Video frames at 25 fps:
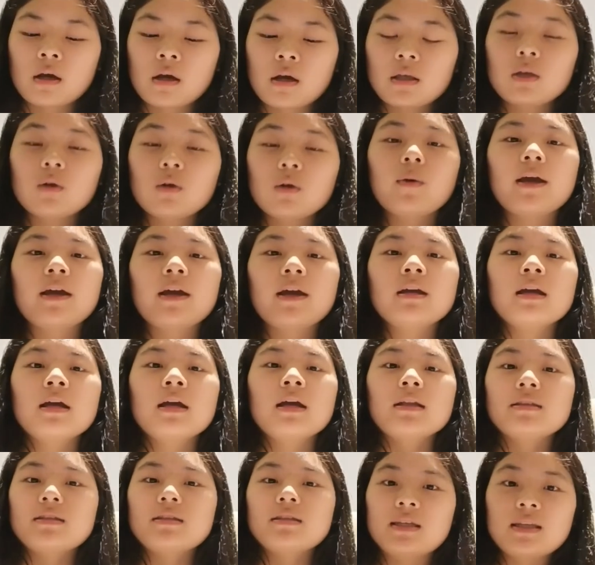因为
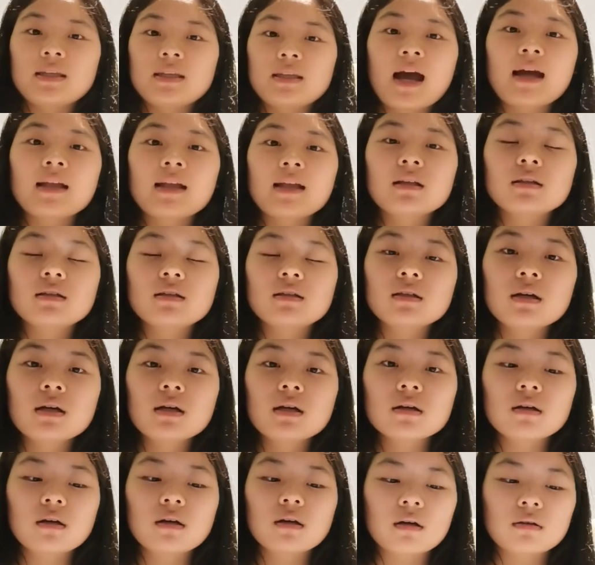其他的哥
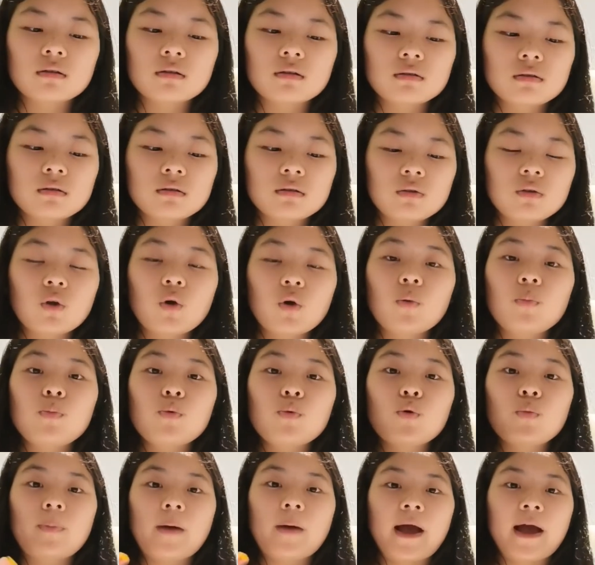哥都
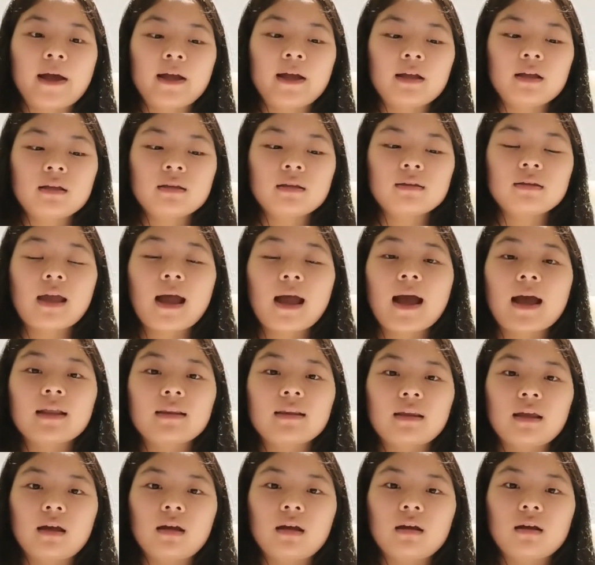不把大
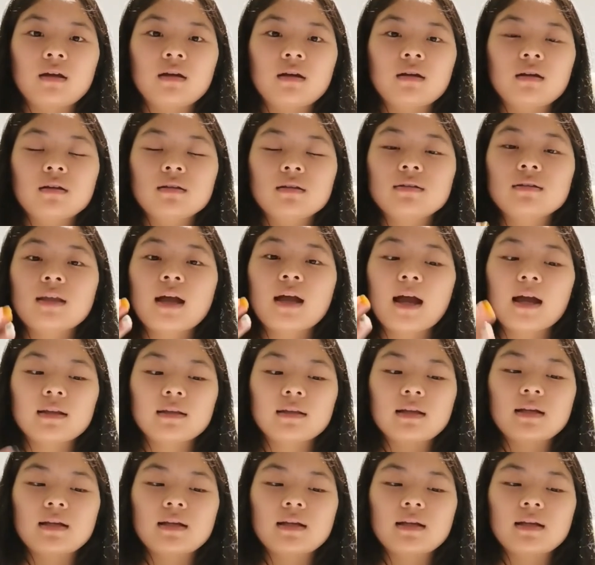的大的